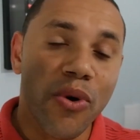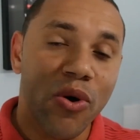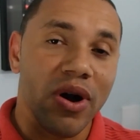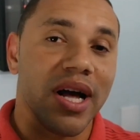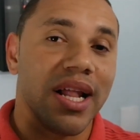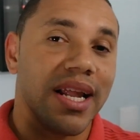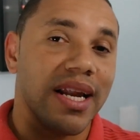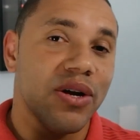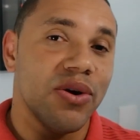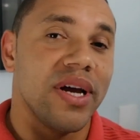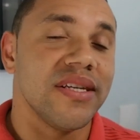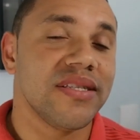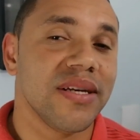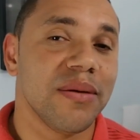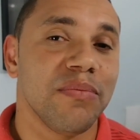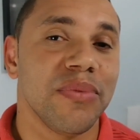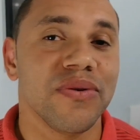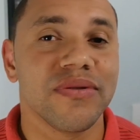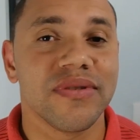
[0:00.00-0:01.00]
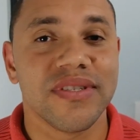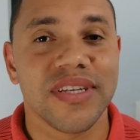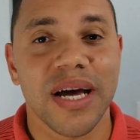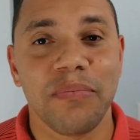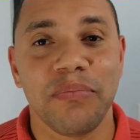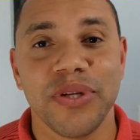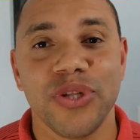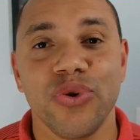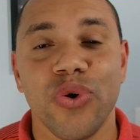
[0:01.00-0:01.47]
Bom galera, eu recebi um
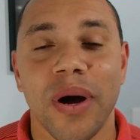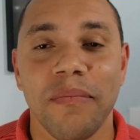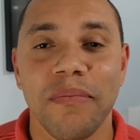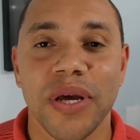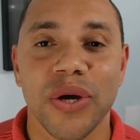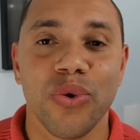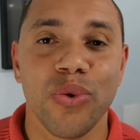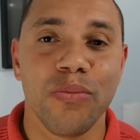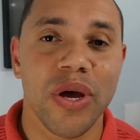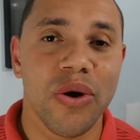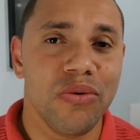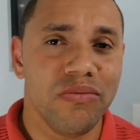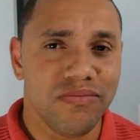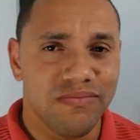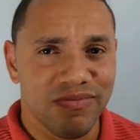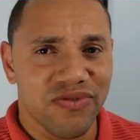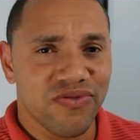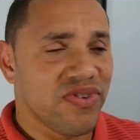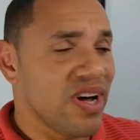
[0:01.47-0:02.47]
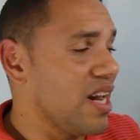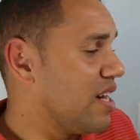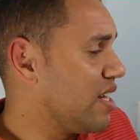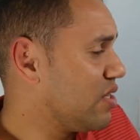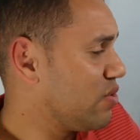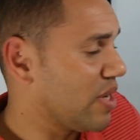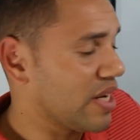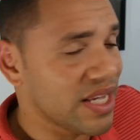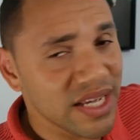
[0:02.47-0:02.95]
zap do amigo meu
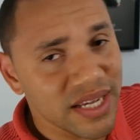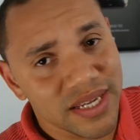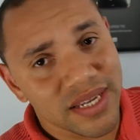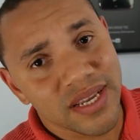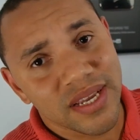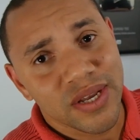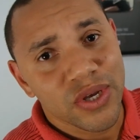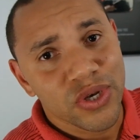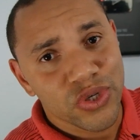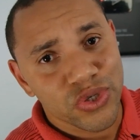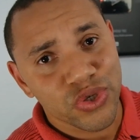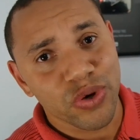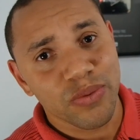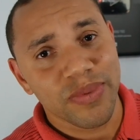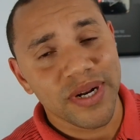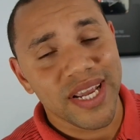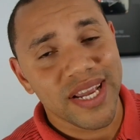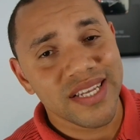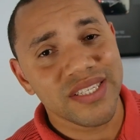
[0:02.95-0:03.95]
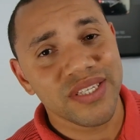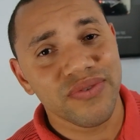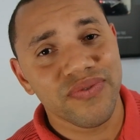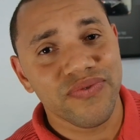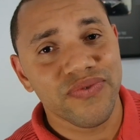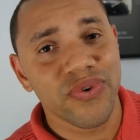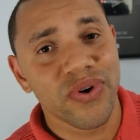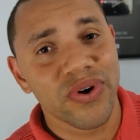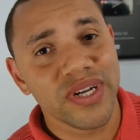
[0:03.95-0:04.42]
falando aqui sobre
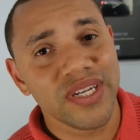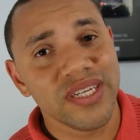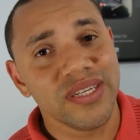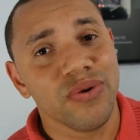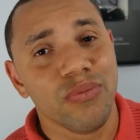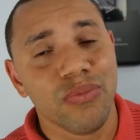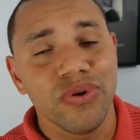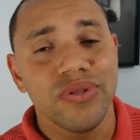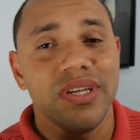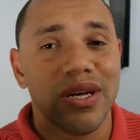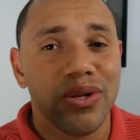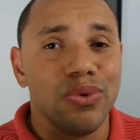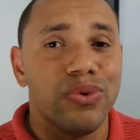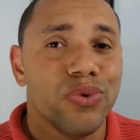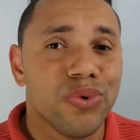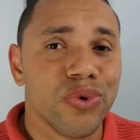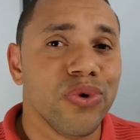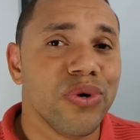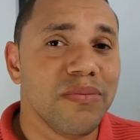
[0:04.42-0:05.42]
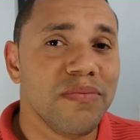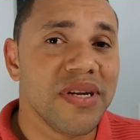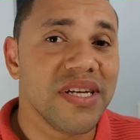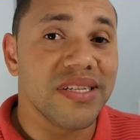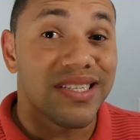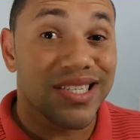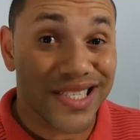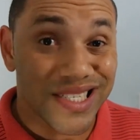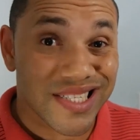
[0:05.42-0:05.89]
esse fone, o modelo
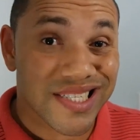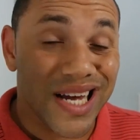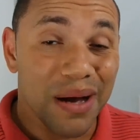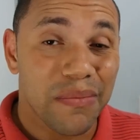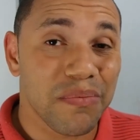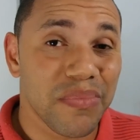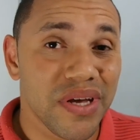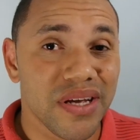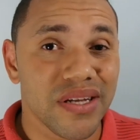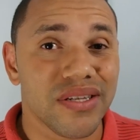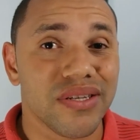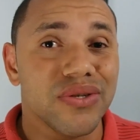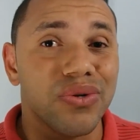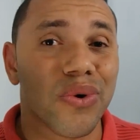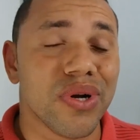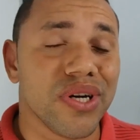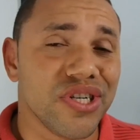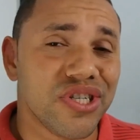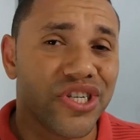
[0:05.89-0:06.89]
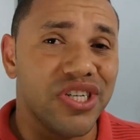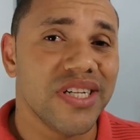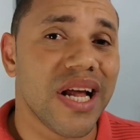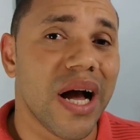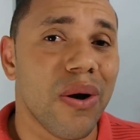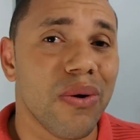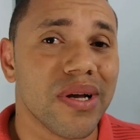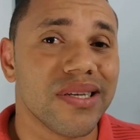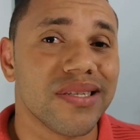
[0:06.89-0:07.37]
Urbits da Beats
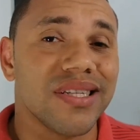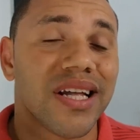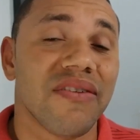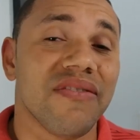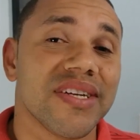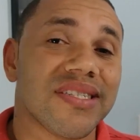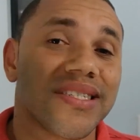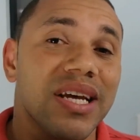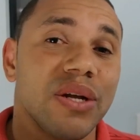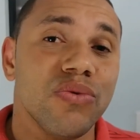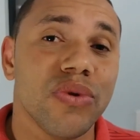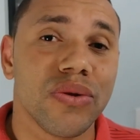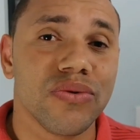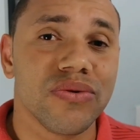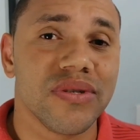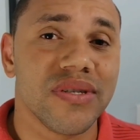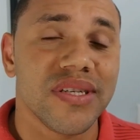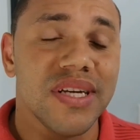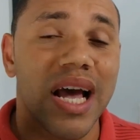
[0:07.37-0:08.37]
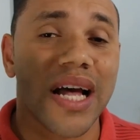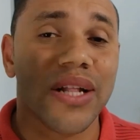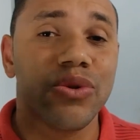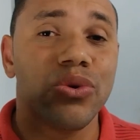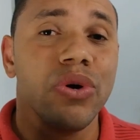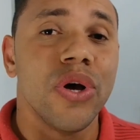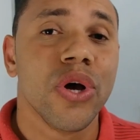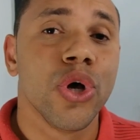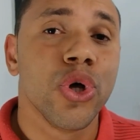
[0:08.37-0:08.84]
original que estava sendo
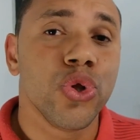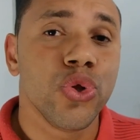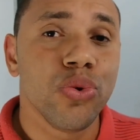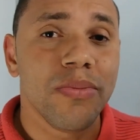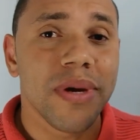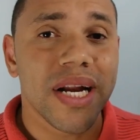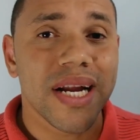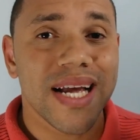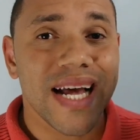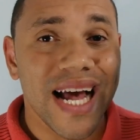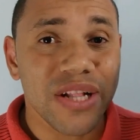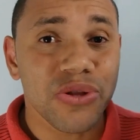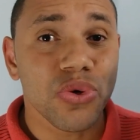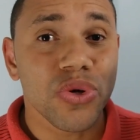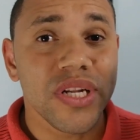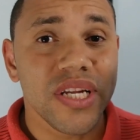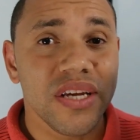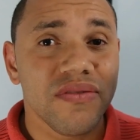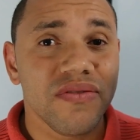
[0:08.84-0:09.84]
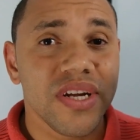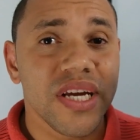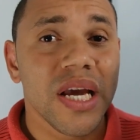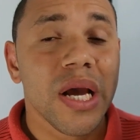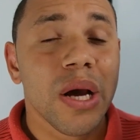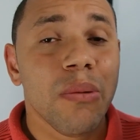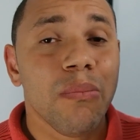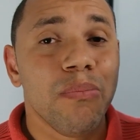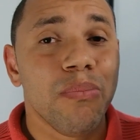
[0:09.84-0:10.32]
anunciado no Mercado
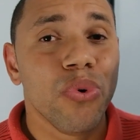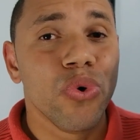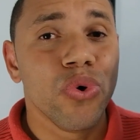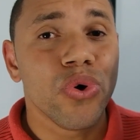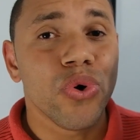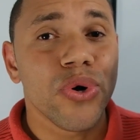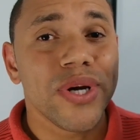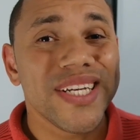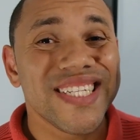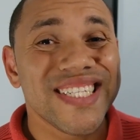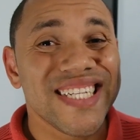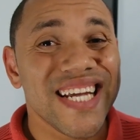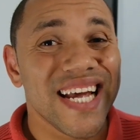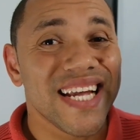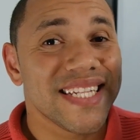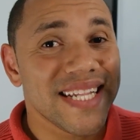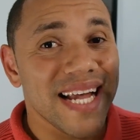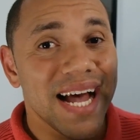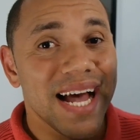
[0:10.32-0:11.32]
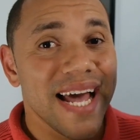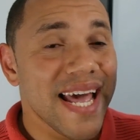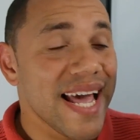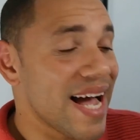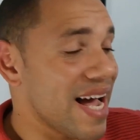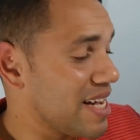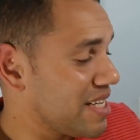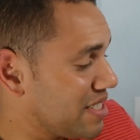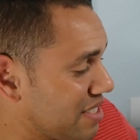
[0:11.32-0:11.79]
Livre por 80
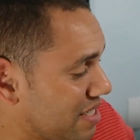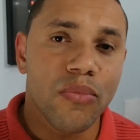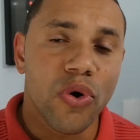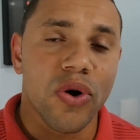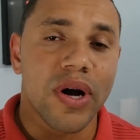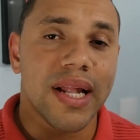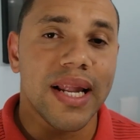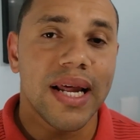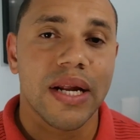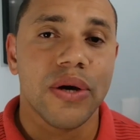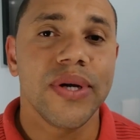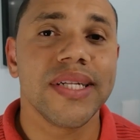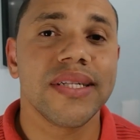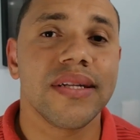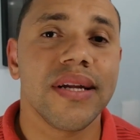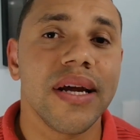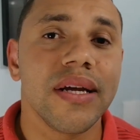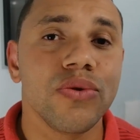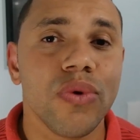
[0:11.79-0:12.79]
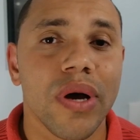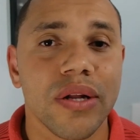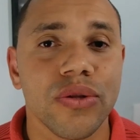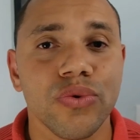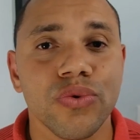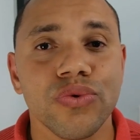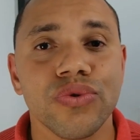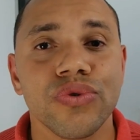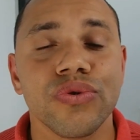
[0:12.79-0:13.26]
reais. Bom, galera, eu entrei no
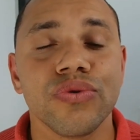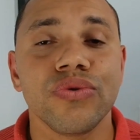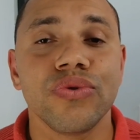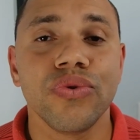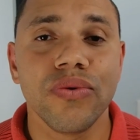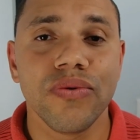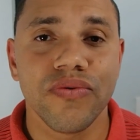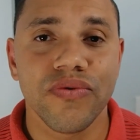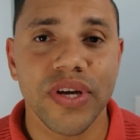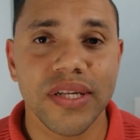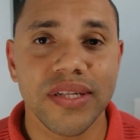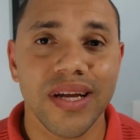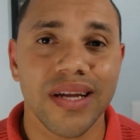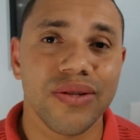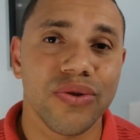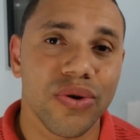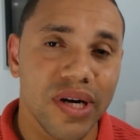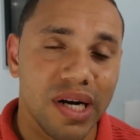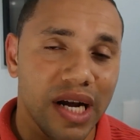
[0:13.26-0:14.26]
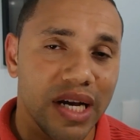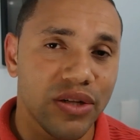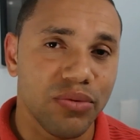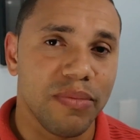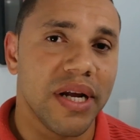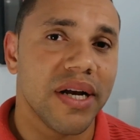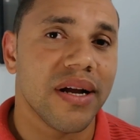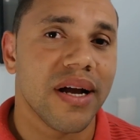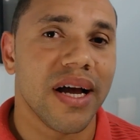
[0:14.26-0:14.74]
anúncio do vendedor lá no
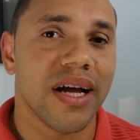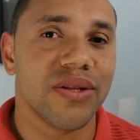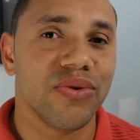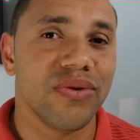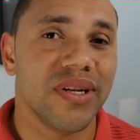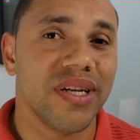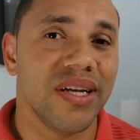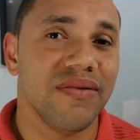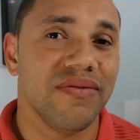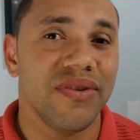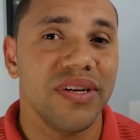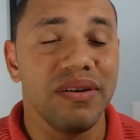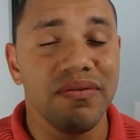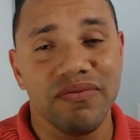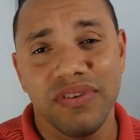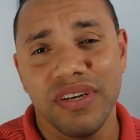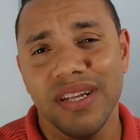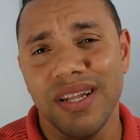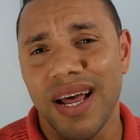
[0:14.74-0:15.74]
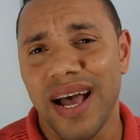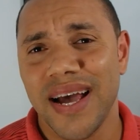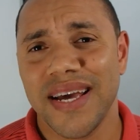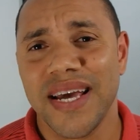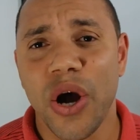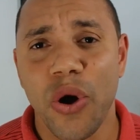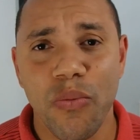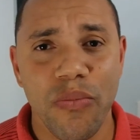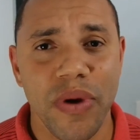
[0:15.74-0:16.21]
Mercado Livre e vi lá
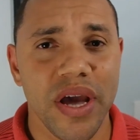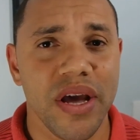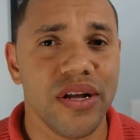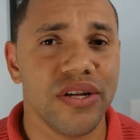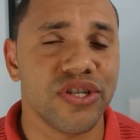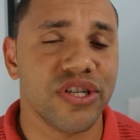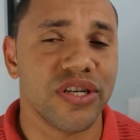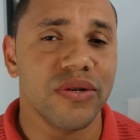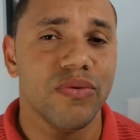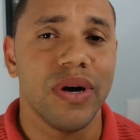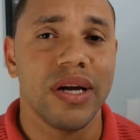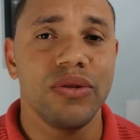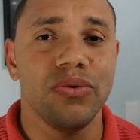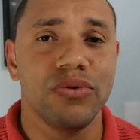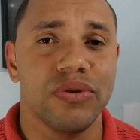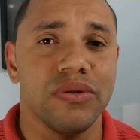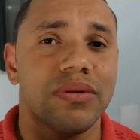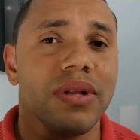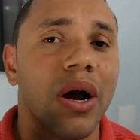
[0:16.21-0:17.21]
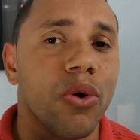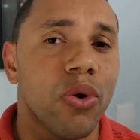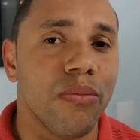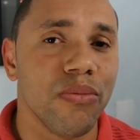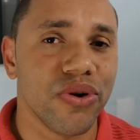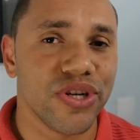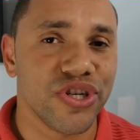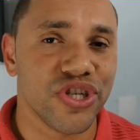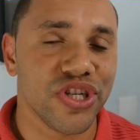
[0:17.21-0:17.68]
realmente o anúncio tá
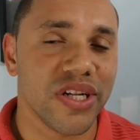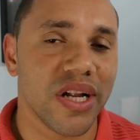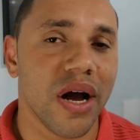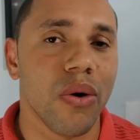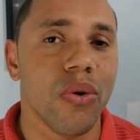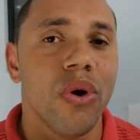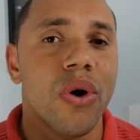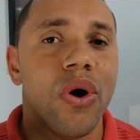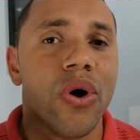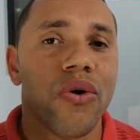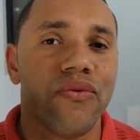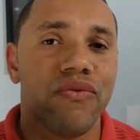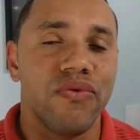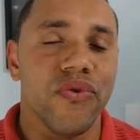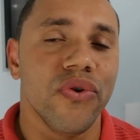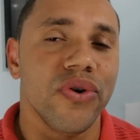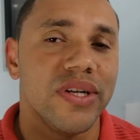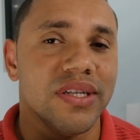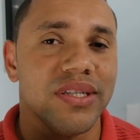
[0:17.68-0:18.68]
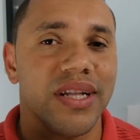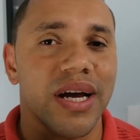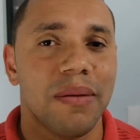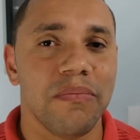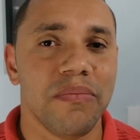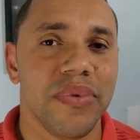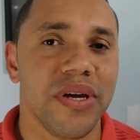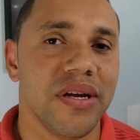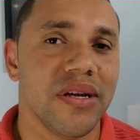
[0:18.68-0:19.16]
como original, fone da
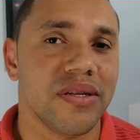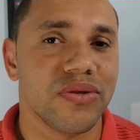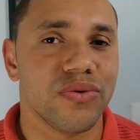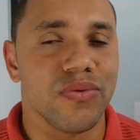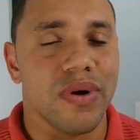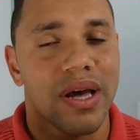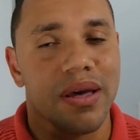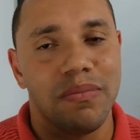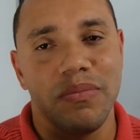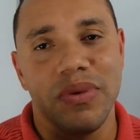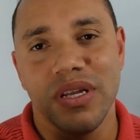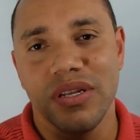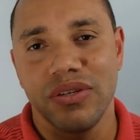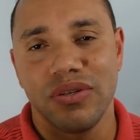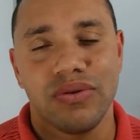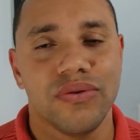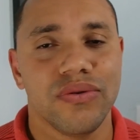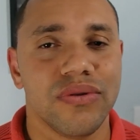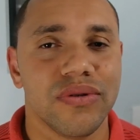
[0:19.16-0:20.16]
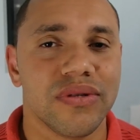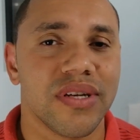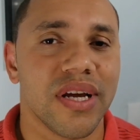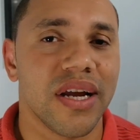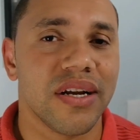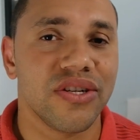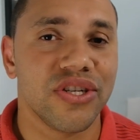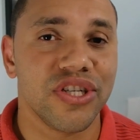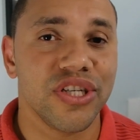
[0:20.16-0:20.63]
Beats, o Beats tudo
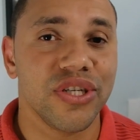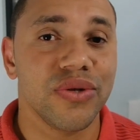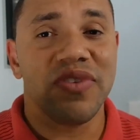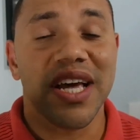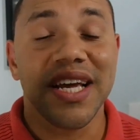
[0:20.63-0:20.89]
certinho.